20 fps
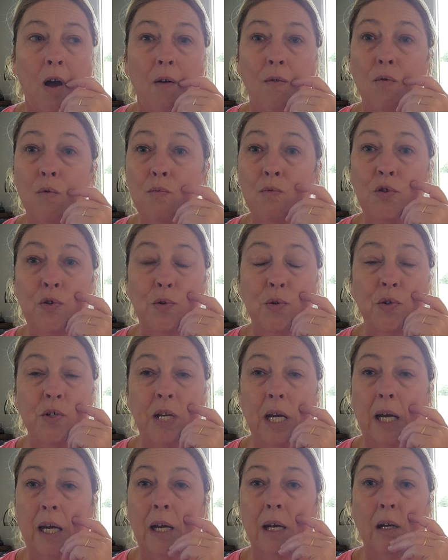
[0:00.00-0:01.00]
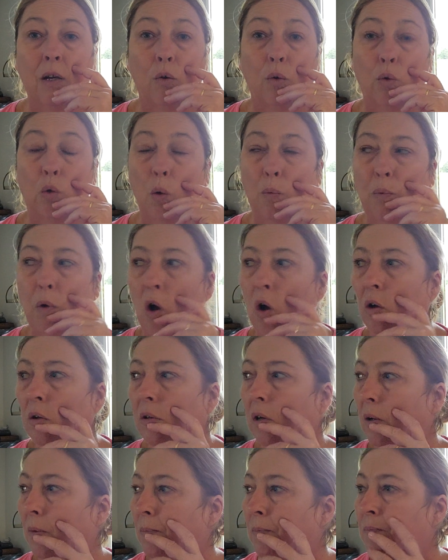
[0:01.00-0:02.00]
vous me suggérez de
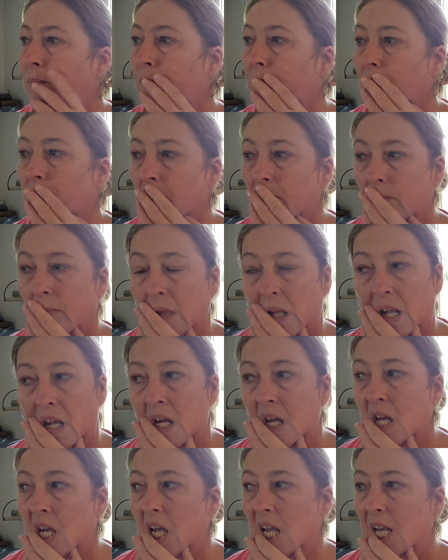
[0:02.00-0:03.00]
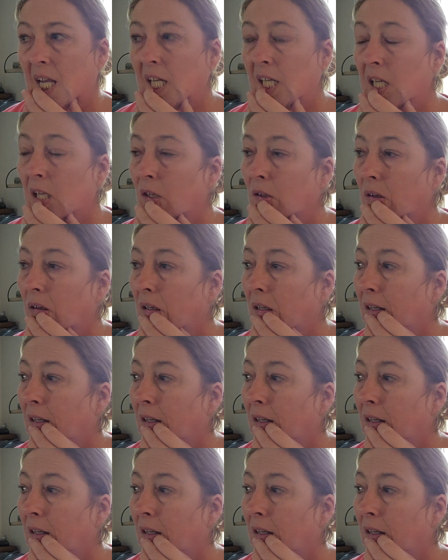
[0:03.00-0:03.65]
prendre. Et